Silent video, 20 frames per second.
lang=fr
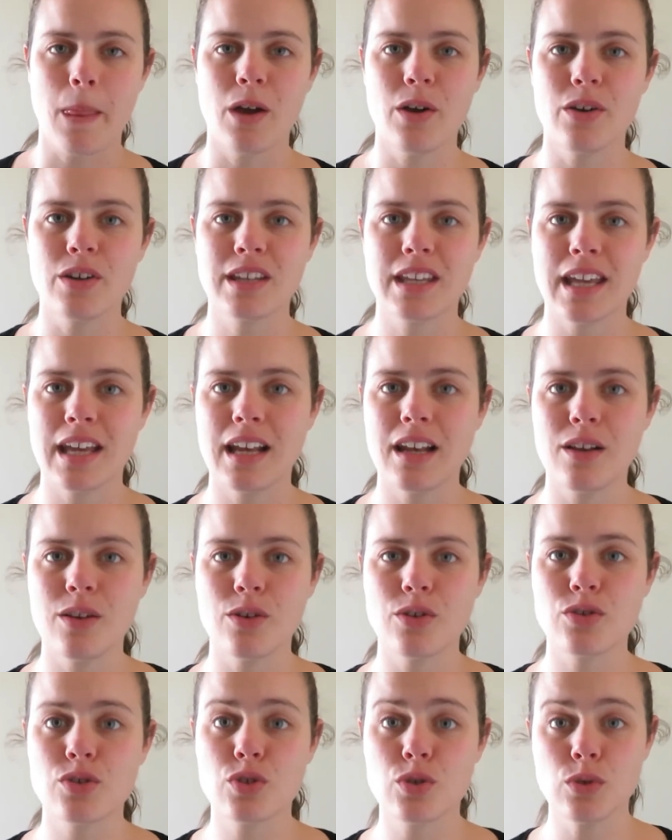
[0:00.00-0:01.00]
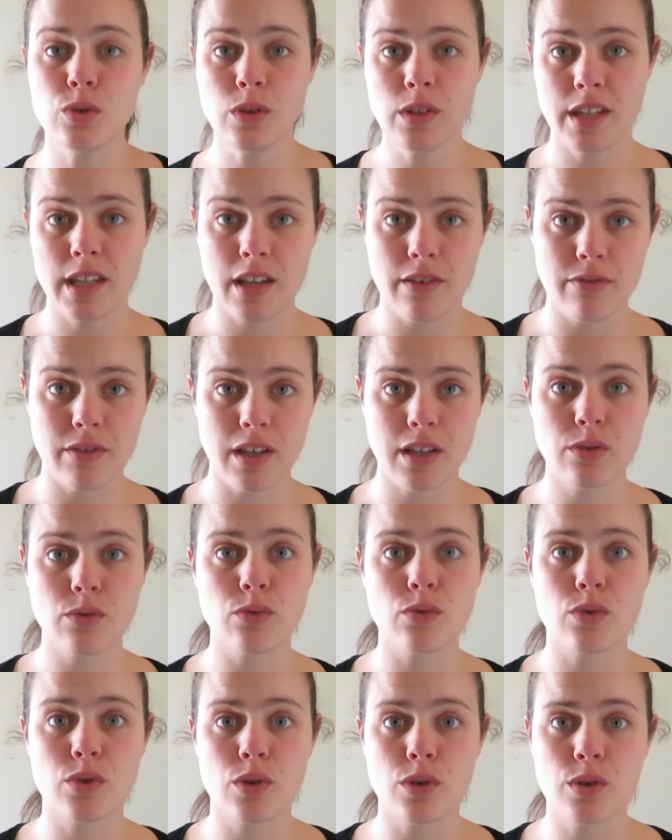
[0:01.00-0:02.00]
euh, quel jeu il y avait,
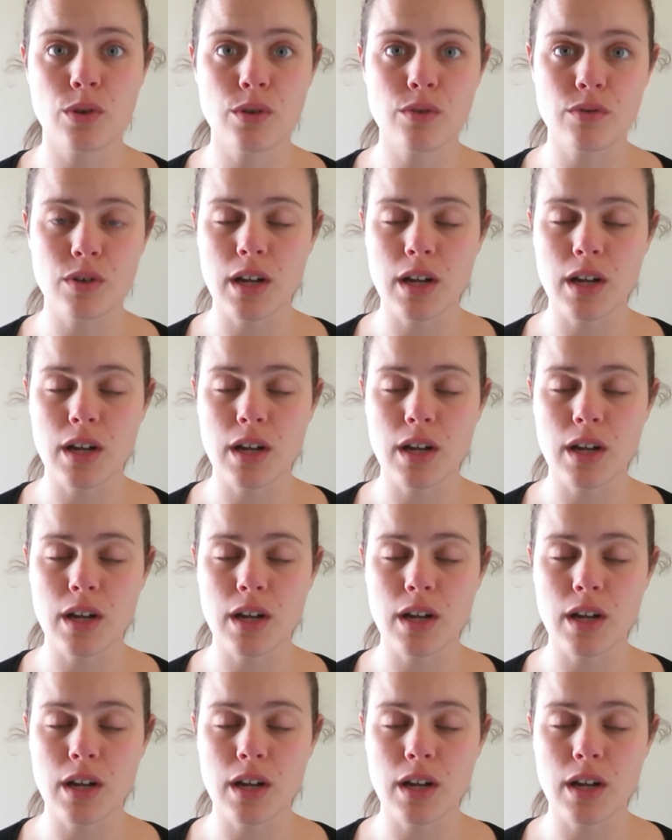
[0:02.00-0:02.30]
donc euh,